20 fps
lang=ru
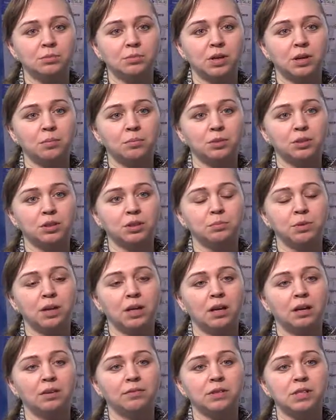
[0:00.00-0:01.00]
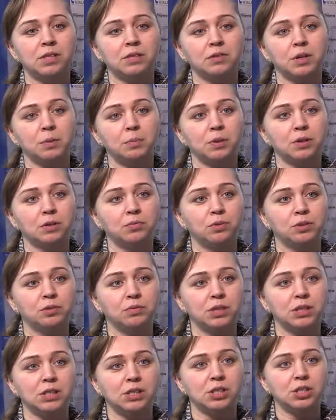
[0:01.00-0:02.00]
Мы работаем на выставке Петербург
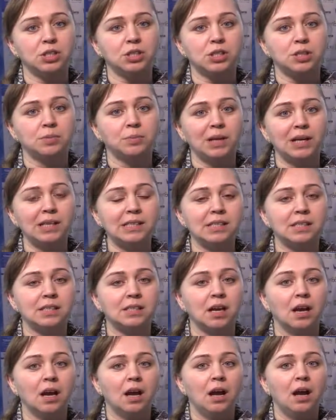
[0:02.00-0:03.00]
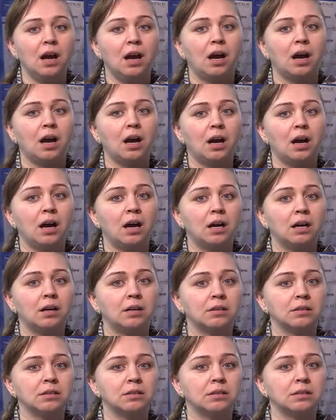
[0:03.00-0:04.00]
2017
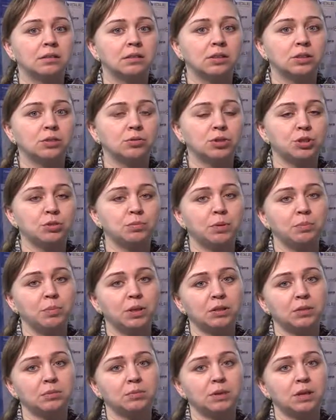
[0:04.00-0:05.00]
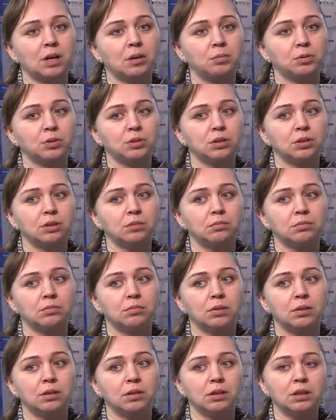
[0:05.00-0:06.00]
а, На текущий момент мы работаем
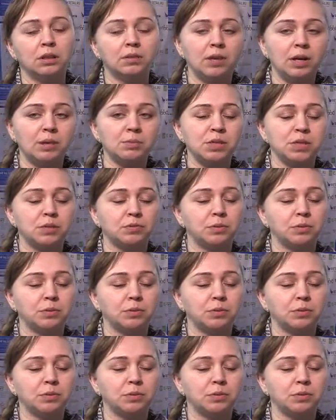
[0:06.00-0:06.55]
э, являемся